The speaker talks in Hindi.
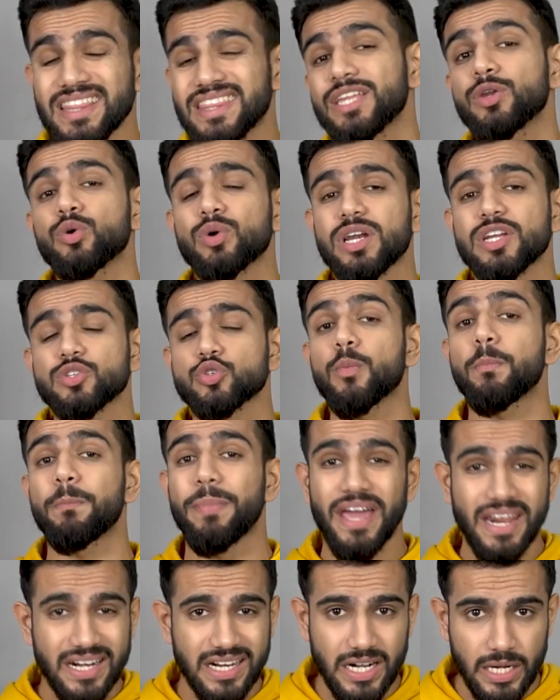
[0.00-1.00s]
इन तीनों कलर्स को
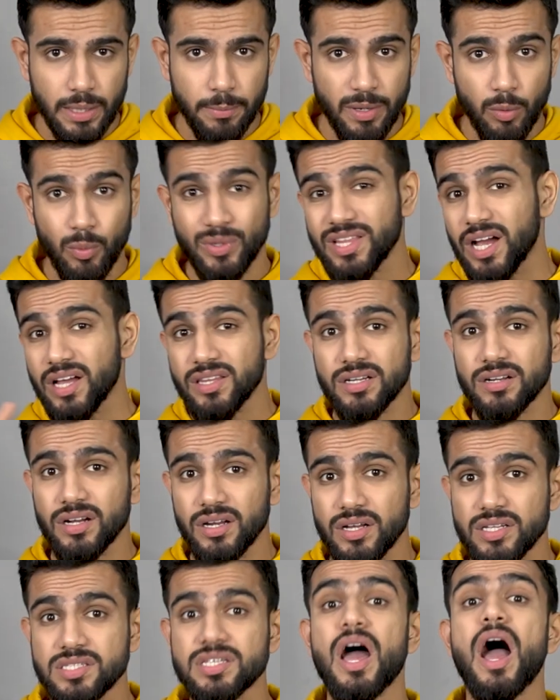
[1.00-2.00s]
पेयर करने में विद अदर
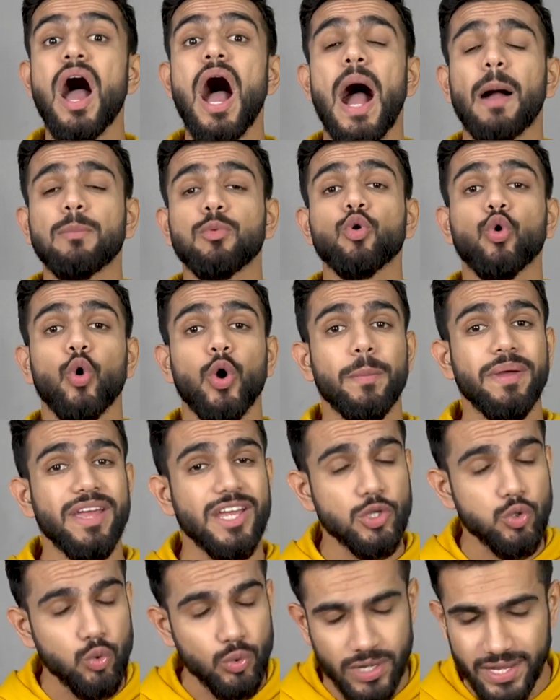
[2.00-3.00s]
कलर्स आपको कोई भी
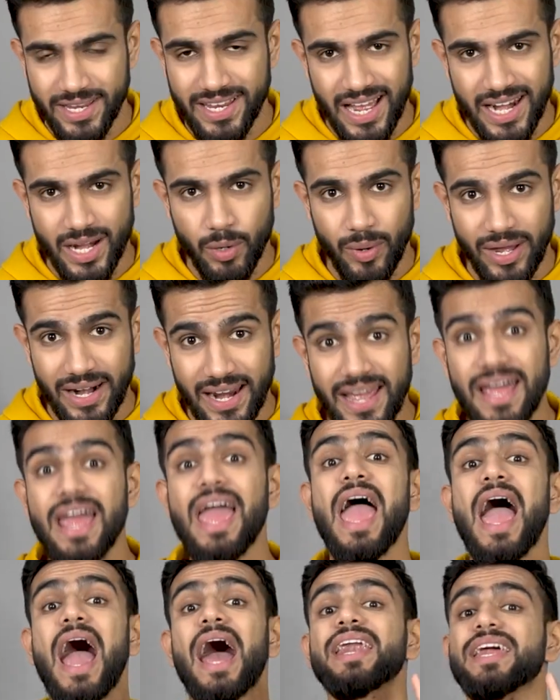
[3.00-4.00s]
इशू नहीं आने वाला
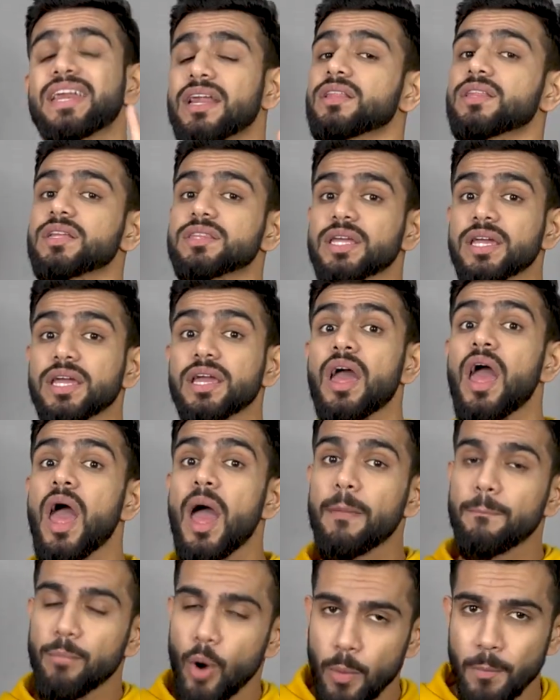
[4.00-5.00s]
है एंड अनदर थिंग
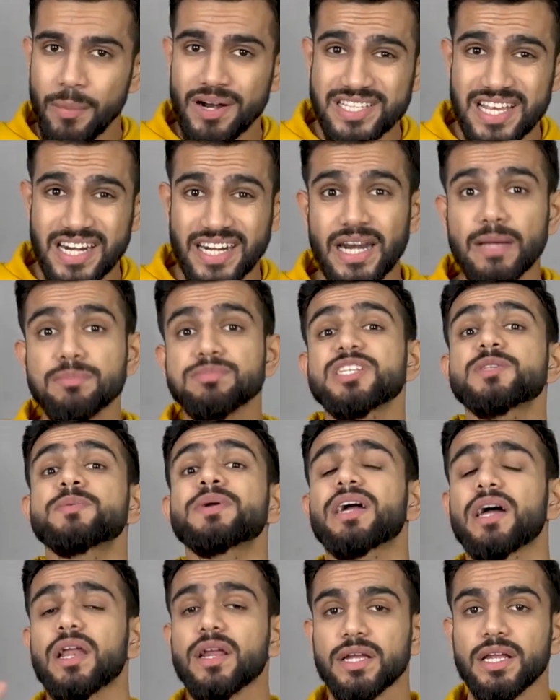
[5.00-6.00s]
बॉम्बर जैकेट आप जिस भी
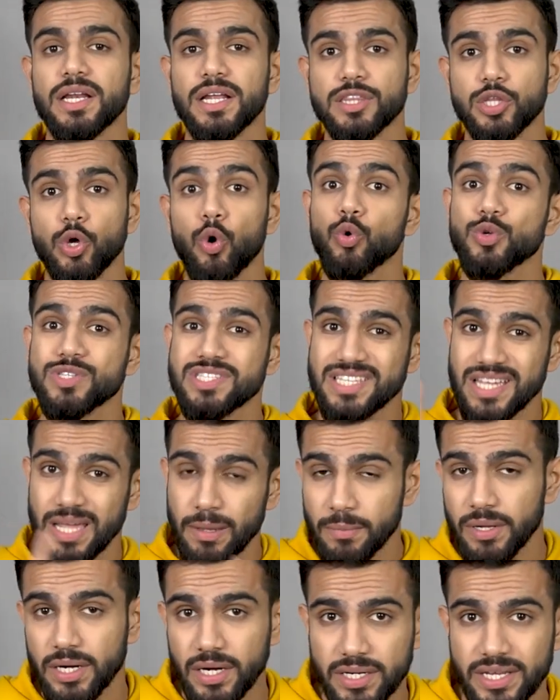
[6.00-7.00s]
कलर के लेते हो उस
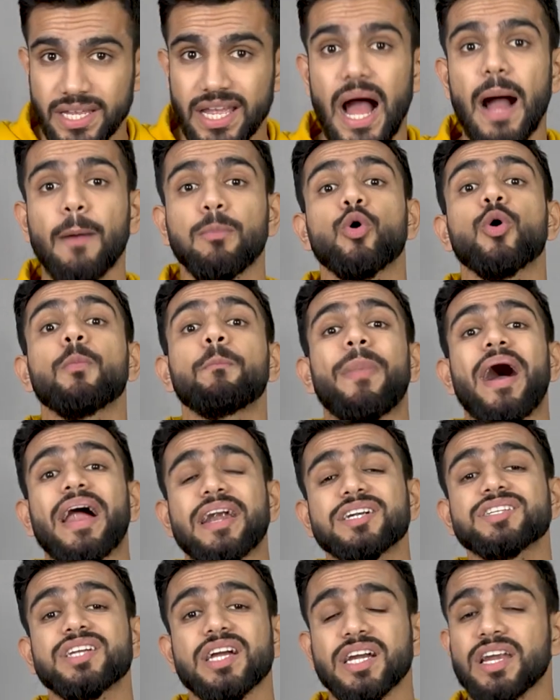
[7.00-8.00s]
सेम कलर की आपको
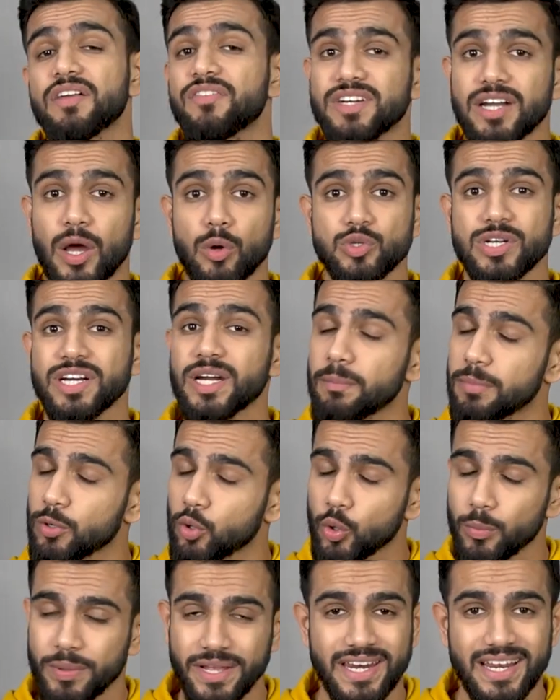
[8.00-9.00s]
पैरेट जैकेट या फिर डाउन जैकेट
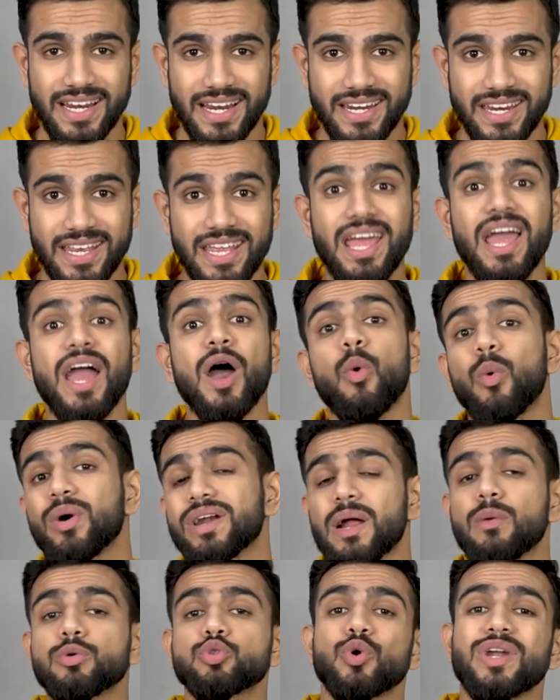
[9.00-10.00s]
बिल्कुल भी नहीं लेनी
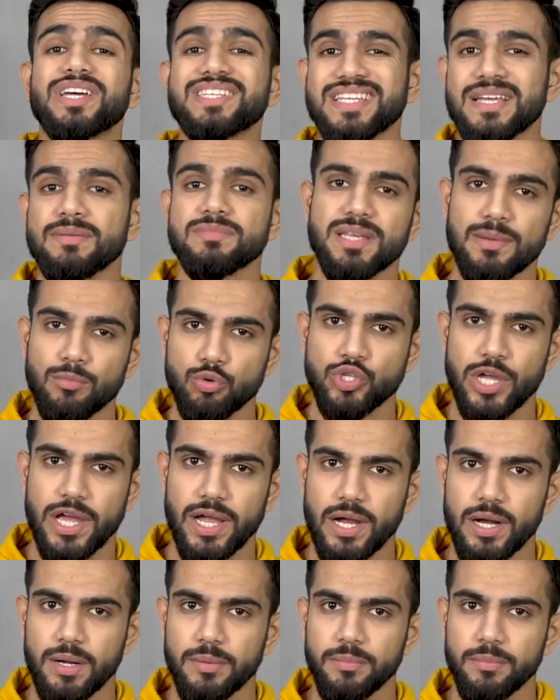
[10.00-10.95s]
वरना वो थोड़ा सेम सेम हो जाएगा